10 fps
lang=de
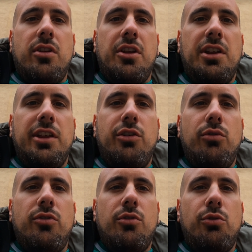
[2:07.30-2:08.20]

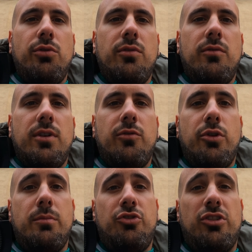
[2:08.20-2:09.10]
religiösen Gründen waren
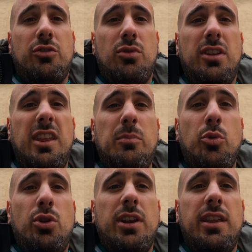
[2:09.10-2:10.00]
Feuerbestattungen nicht
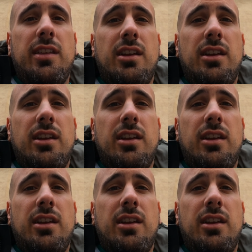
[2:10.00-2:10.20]
möglich.